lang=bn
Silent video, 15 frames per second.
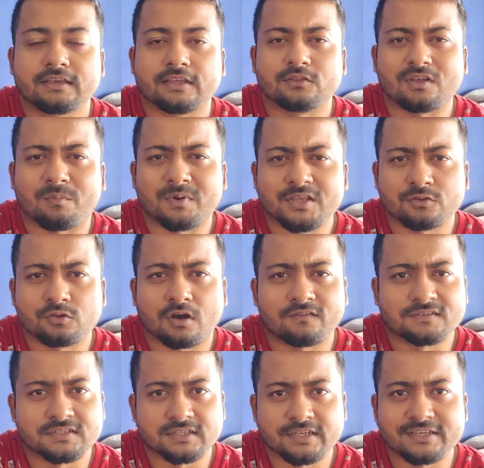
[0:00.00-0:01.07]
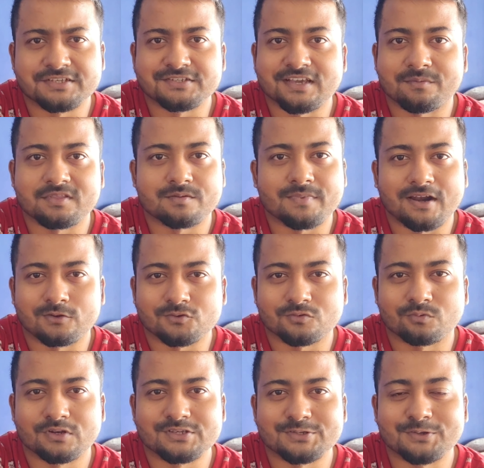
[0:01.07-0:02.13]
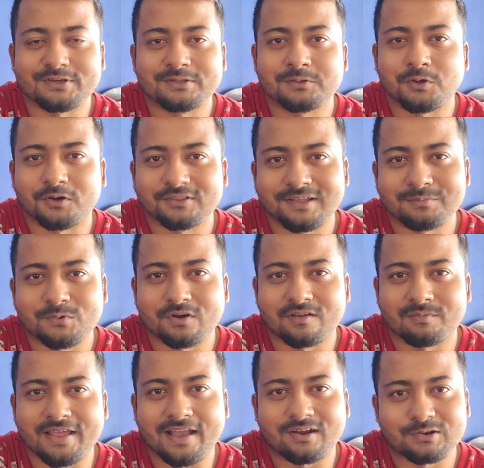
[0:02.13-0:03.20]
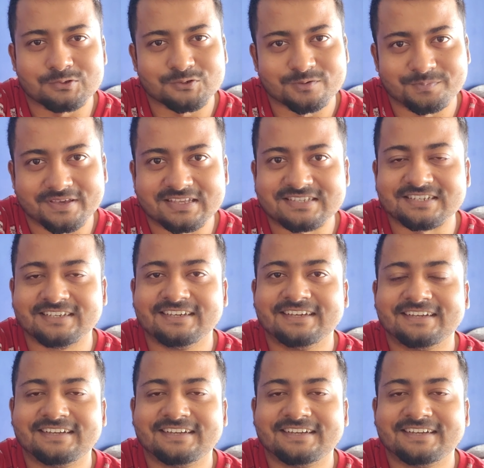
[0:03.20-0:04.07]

কিন্তু আমরা যেহেতু অফ সিজনে এসেছি আমাদের বারোশো বলেছিল কিন্তু দরদাম করে আমরা এগারোশোয় পেয়েছি